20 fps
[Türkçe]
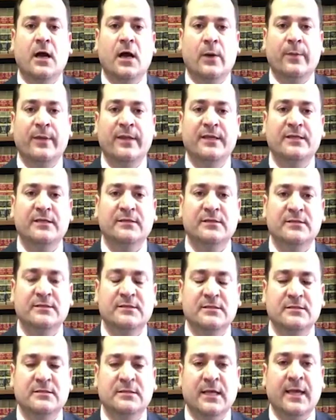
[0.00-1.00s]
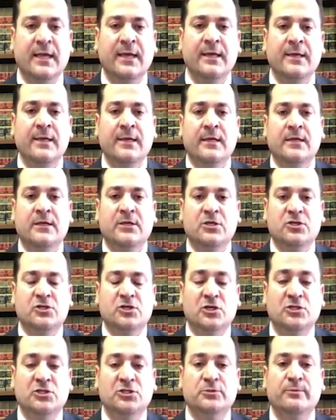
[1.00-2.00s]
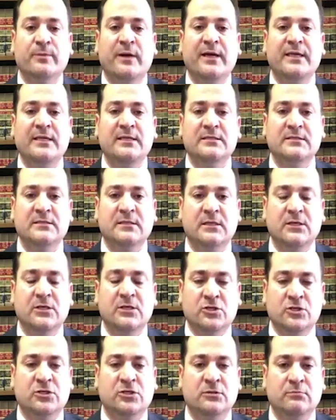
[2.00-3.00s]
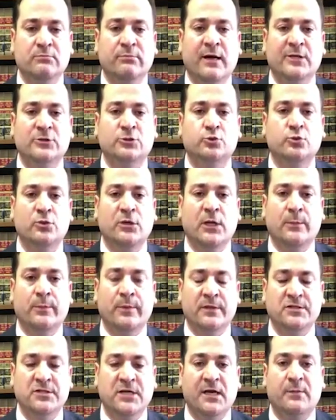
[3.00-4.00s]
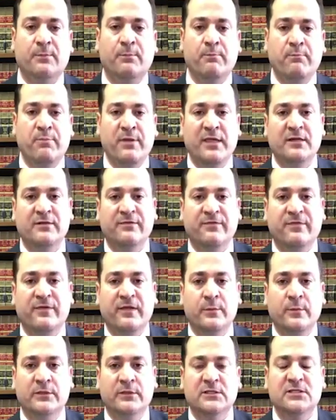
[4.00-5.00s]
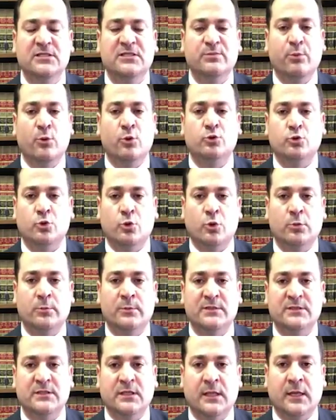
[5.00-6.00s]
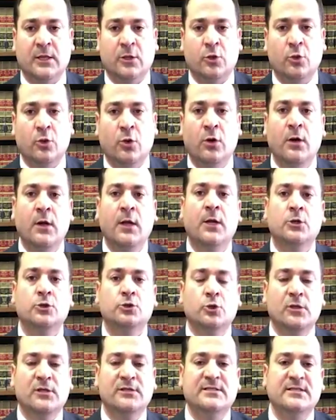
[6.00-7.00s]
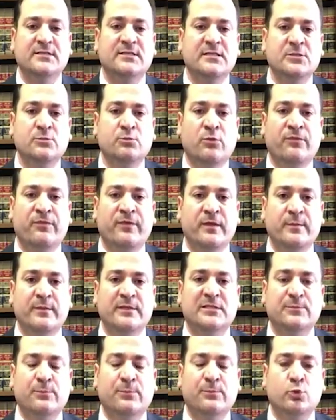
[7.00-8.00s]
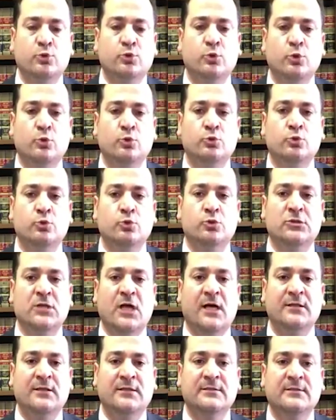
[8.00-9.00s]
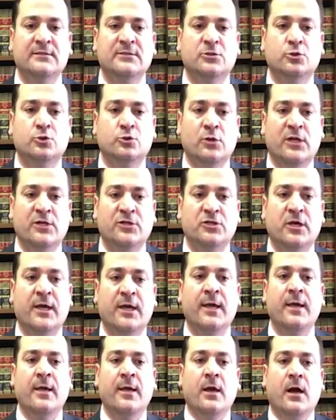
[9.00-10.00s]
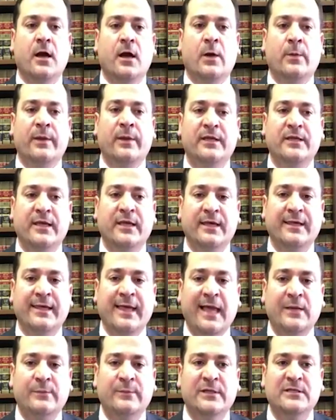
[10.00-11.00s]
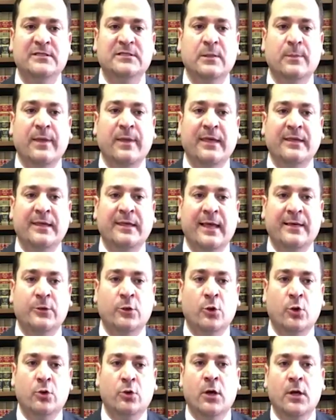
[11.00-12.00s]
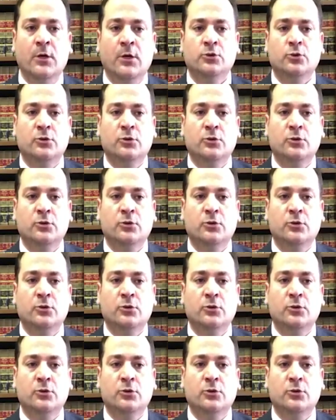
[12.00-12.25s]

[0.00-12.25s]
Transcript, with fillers: Amerika'da size çalışma izni için başvuru yapacak bir firmanın sponsor olması gerekiyor. Dolayısıyla siz bu firma sponsorluğunuzu sağladığınız sürece Amerika'ya gelmenizde bir engel yok.